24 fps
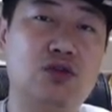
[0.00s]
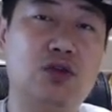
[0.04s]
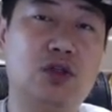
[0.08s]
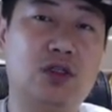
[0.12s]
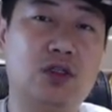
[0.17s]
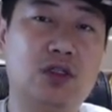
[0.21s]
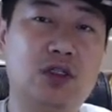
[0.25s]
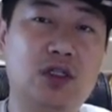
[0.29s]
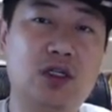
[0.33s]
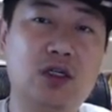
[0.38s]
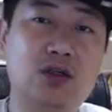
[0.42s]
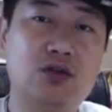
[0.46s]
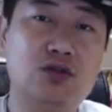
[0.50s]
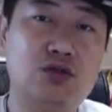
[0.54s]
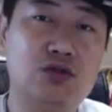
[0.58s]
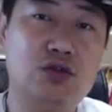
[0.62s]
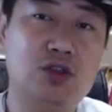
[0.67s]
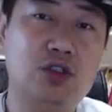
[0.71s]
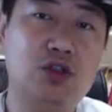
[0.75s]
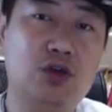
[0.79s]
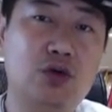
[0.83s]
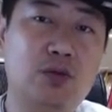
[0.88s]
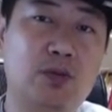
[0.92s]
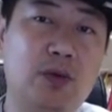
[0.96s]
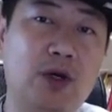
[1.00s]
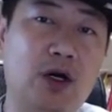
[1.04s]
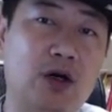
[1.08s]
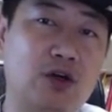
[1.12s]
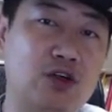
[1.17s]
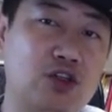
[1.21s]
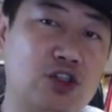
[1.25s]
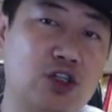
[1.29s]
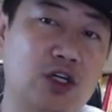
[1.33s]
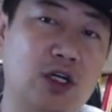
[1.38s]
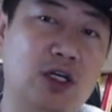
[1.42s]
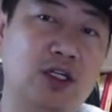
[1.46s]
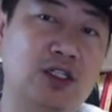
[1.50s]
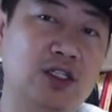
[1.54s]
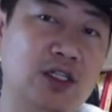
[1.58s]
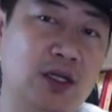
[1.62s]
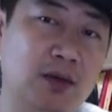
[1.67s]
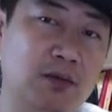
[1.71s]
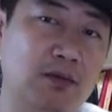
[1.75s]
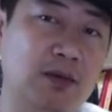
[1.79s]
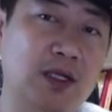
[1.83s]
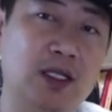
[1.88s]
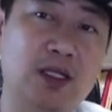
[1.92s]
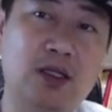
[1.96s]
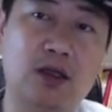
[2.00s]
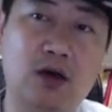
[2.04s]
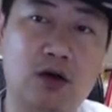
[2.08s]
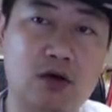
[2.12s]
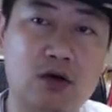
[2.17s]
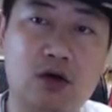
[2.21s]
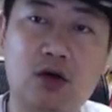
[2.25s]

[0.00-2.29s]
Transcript: 而定居就表示了人们能